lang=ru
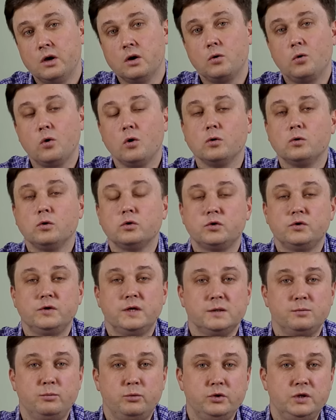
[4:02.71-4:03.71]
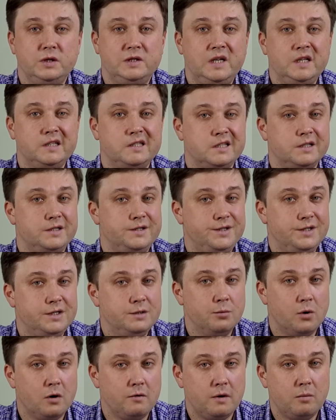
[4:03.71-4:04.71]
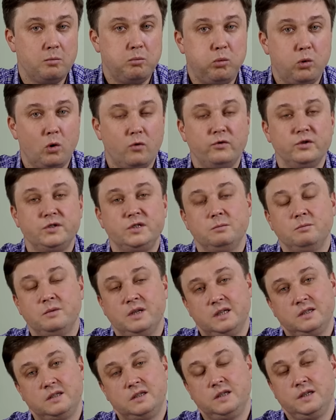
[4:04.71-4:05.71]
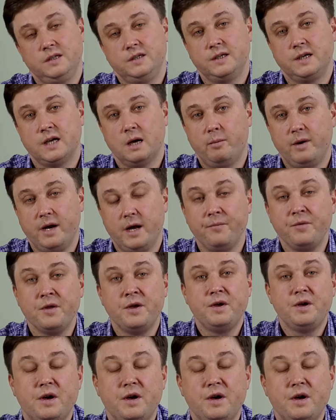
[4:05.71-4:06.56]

Конкурс у нас будет длиться с 7 по 18 декабря.